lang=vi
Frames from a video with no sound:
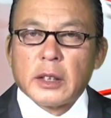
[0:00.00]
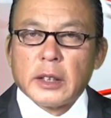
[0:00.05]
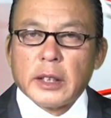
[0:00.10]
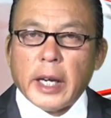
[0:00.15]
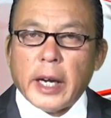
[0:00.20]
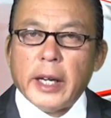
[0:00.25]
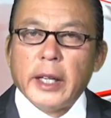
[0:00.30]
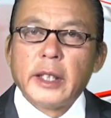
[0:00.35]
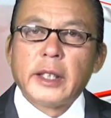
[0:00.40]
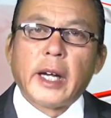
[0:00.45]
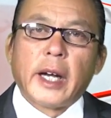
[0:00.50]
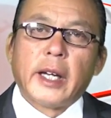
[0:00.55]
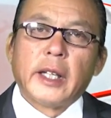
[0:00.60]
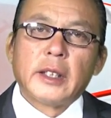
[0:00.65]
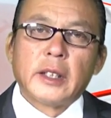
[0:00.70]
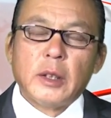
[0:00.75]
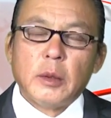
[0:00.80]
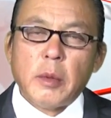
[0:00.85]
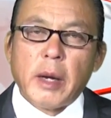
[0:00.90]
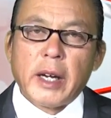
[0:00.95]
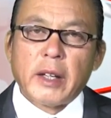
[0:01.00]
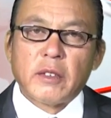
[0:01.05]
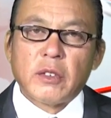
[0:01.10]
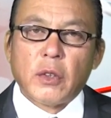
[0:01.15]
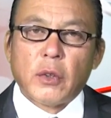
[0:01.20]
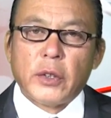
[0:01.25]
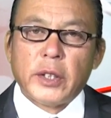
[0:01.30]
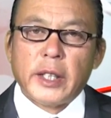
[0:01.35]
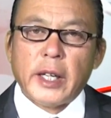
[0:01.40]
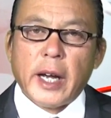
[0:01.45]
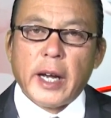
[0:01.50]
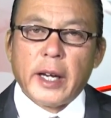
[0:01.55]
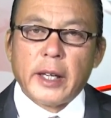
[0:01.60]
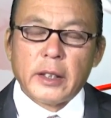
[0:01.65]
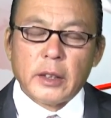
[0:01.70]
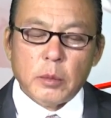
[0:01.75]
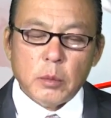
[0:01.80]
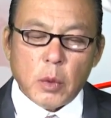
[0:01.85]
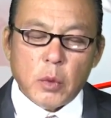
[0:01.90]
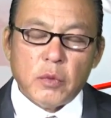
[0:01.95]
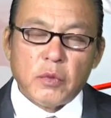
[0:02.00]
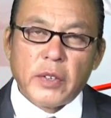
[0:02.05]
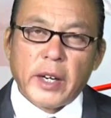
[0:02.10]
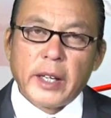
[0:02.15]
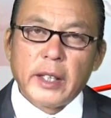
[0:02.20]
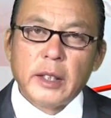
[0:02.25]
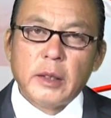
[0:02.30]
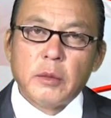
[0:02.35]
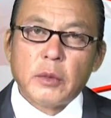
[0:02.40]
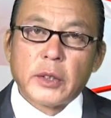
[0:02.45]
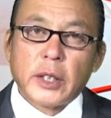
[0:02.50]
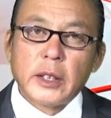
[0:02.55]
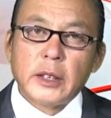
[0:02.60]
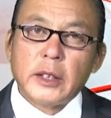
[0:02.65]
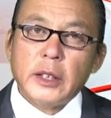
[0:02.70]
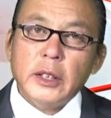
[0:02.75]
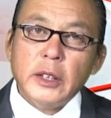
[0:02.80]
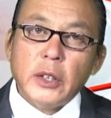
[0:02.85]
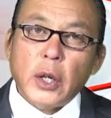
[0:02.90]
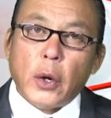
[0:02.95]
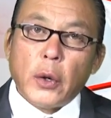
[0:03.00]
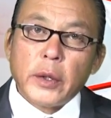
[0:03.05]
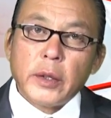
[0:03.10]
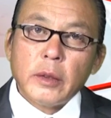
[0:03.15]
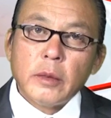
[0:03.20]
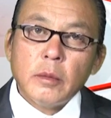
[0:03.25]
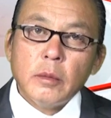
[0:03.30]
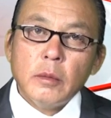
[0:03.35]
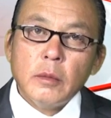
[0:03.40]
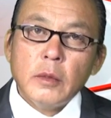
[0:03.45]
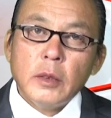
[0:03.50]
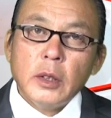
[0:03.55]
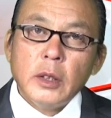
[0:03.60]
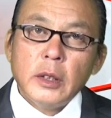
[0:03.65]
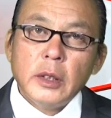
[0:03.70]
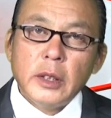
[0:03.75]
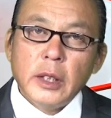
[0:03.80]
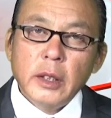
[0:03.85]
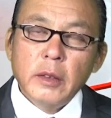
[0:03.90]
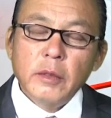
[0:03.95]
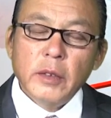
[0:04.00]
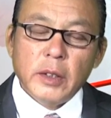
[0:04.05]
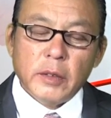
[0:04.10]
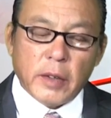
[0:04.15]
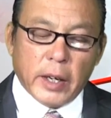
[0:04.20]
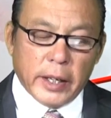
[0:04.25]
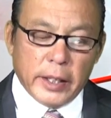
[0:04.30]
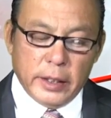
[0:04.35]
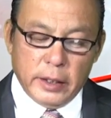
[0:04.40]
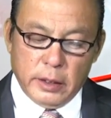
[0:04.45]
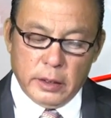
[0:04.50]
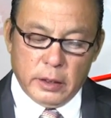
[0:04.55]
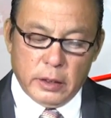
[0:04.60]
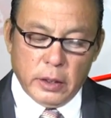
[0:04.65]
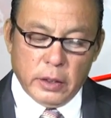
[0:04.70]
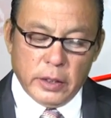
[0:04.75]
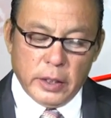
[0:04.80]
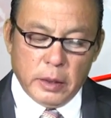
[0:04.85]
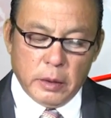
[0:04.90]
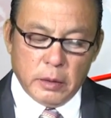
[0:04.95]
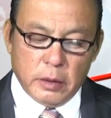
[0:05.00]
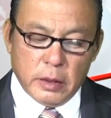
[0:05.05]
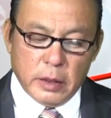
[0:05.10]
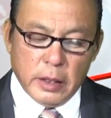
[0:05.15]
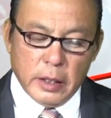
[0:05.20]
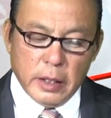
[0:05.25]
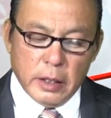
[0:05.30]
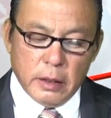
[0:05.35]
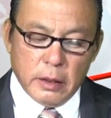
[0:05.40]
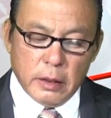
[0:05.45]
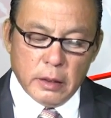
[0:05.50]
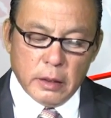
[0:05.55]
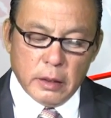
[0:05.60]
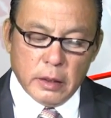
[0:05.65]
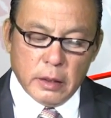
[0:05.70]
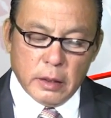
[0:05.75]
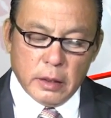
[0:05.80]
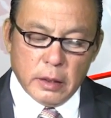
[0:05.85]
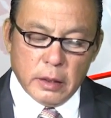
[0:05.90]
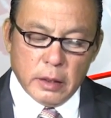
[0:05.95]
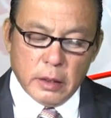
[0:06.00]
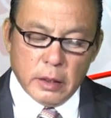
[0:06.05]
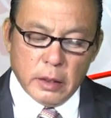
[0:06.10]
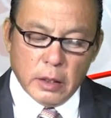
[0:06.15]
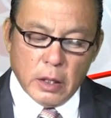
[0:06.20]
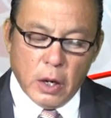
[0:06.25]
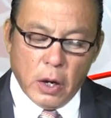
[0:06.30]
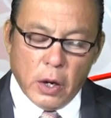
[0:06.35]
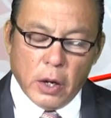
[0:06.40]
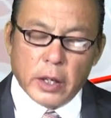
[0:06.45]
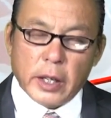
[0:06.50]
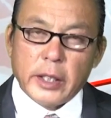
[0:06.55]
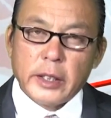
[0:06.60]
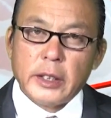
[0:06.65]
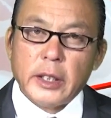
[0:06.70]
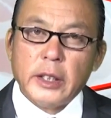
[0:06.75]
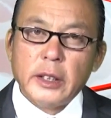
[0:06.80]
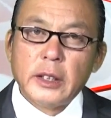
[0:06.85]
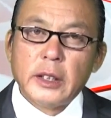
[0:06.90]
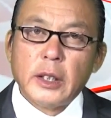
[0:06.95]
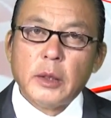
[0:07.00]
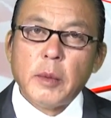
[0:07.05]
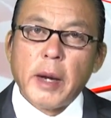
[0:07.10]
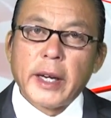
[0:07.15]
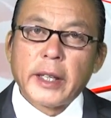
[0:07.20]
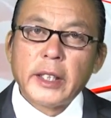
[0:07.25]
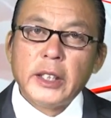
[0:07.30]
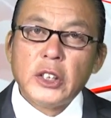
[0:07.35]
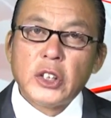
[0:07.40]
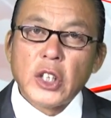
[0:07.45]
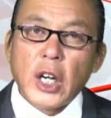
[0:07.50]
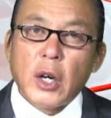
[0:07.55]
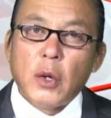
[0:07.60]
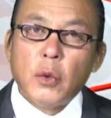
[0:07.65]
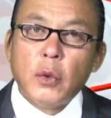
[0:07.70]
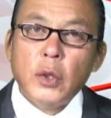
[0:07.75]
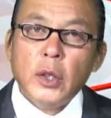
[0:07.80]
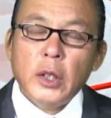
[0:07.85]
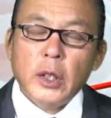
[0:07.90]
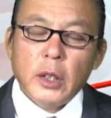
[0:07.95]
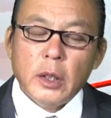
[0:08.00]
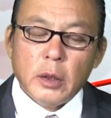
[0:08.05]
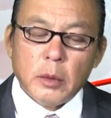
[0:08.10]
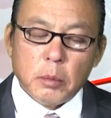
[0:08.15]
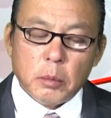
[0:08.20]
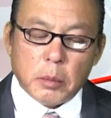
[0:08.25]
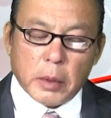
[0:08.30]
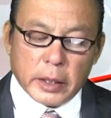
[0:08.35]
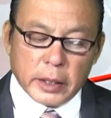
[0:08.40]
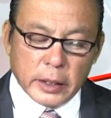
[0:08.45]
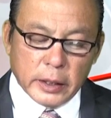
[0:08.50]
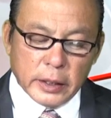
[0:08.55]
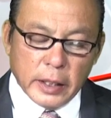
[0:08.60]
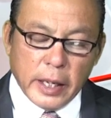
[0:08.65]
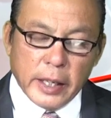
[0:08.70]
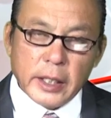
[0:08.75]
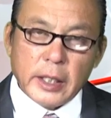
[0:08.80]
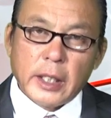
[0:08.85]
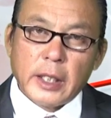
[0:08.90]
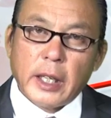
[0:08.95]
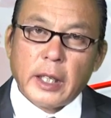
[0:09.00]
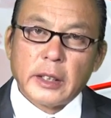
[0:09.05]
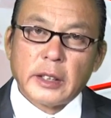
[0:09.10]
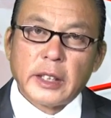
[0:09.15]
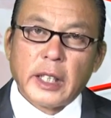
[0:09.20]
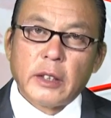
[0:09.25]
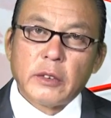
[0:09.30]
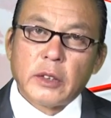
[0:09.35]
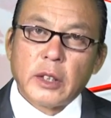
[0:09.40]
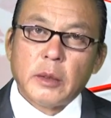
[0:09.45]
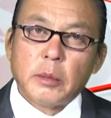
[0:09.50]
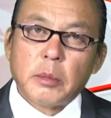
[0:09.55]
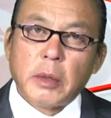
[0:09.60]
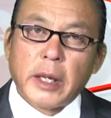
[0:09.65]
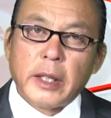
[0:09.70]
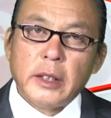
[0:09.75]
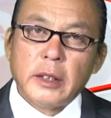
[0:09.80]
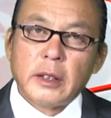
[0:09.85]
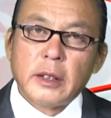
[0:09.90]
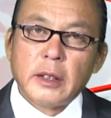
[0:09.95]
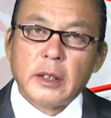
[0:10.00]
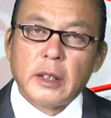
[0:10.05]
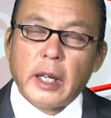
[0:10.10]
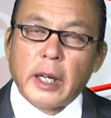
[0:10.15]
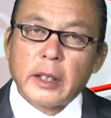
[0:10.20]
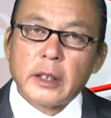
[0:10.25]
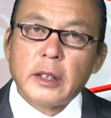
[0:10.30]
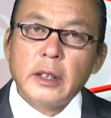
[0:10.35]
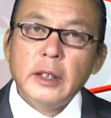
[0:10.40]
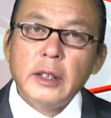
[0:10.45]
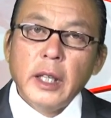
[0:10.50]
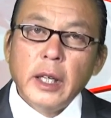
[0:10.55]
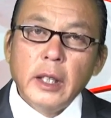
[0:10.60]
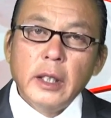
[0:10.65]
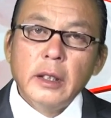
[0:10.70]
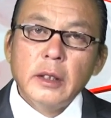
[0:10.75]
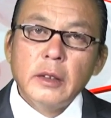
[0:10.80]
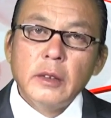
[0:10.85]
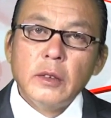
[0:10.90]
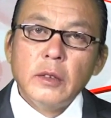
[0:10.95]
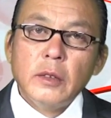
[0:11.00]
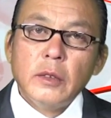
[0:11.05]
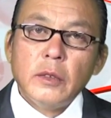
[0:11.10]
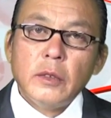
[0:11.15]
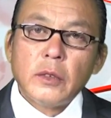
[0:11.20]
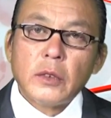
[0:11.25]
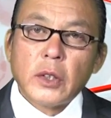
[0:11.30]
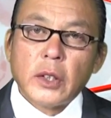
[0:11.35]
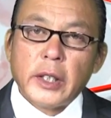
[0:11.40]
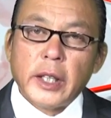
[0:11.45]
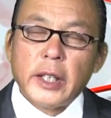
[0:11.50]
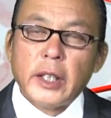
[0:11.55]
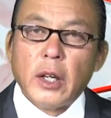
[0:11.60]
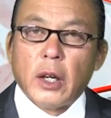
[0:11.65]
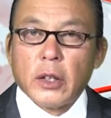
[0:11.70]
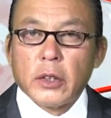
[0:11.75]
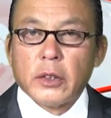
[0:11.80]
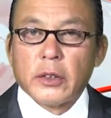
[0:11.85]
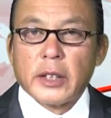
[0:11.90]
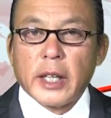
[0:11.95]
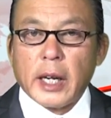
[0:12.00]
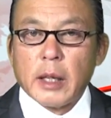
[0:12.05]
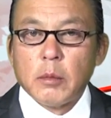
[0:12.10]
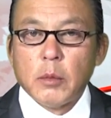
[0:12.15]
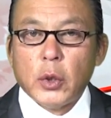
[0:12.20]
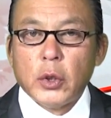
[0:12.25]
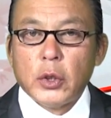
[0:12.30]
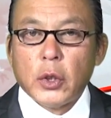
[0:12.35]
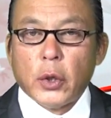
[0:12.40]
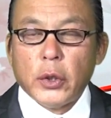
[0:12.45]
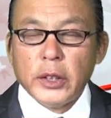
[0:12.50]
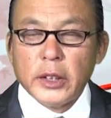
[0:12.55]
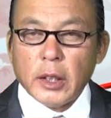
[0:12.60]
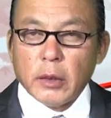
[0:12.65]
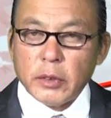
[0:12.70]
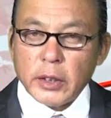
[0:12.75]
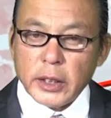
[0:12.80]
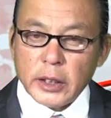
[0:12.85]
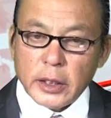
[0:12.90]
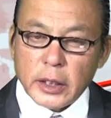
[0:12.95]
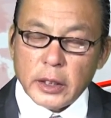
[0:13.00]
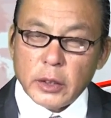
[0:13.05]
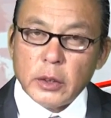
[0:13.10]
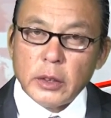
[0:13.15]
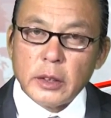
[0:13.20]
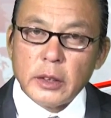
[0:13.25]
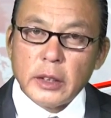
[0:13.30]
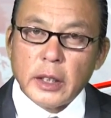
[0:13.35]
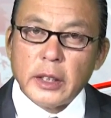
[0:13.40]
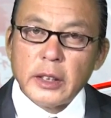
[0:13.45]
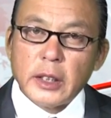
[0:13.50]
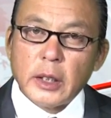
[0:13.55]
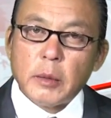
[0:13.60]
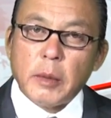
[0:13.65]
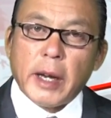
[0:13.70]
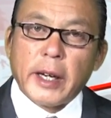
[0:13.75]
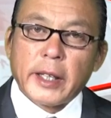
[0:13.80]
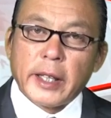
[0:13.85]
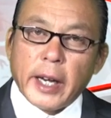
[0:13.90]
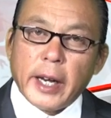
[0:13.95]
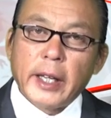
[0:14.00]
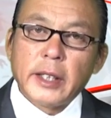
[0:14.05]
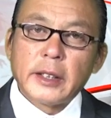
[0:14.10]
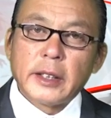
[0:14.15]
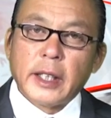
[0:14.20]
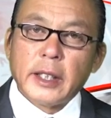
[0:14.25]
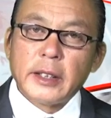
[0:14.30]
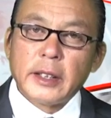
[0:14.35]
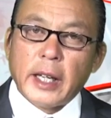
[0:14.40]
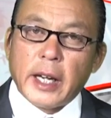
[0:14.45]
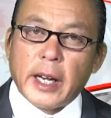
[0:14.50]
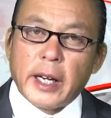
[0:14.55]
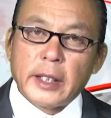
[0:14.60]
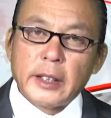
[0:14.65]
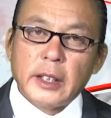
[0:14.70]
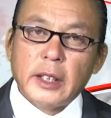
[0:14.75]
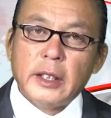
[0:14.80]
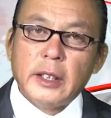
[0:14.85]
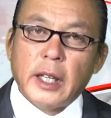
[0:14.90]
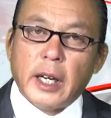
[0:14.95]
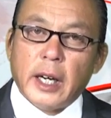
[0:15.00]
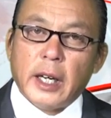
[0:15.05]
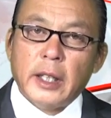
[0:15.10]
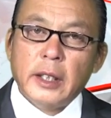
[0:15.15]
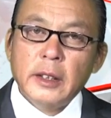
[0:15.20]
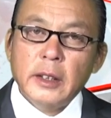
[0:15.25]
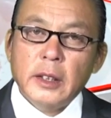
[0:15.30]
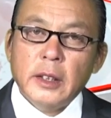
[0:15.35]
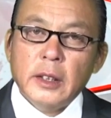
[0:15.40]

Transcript: kể cả tiểu bang Florida nó bùng phát lên một cách dữ dội chính vì vậy cho nên họ là những tiểu bang đi sau mà cái đây là lần shelter place lần thứ nhất cho nên họ còn đang bối rối trong khi những những tiểu bang khác chẳng hạn như ở